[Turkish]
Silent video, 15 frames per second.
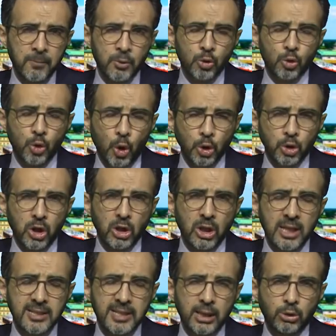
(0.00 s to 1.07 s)
zorda
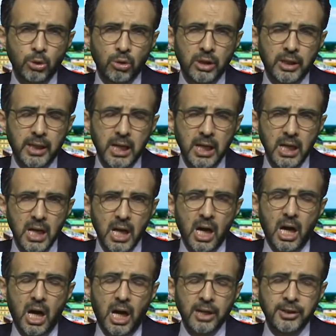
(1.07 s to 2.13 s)
olan sektörlere
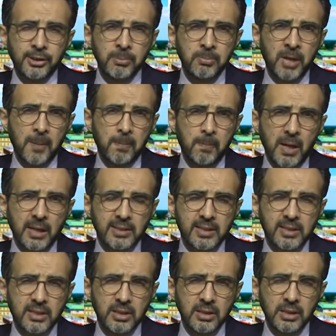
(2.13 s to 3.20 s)
ayrım
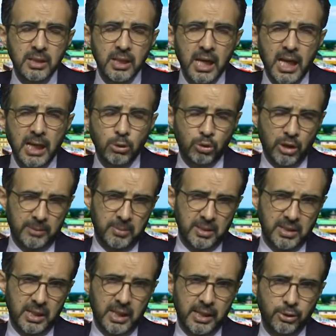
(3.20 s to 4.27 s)
yapmaksızın el
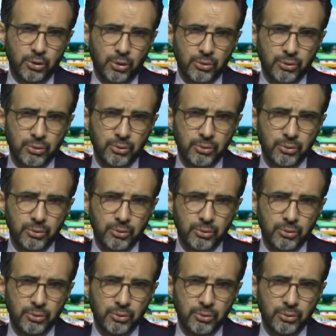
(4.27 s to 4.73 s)
uzatması gerekiyor.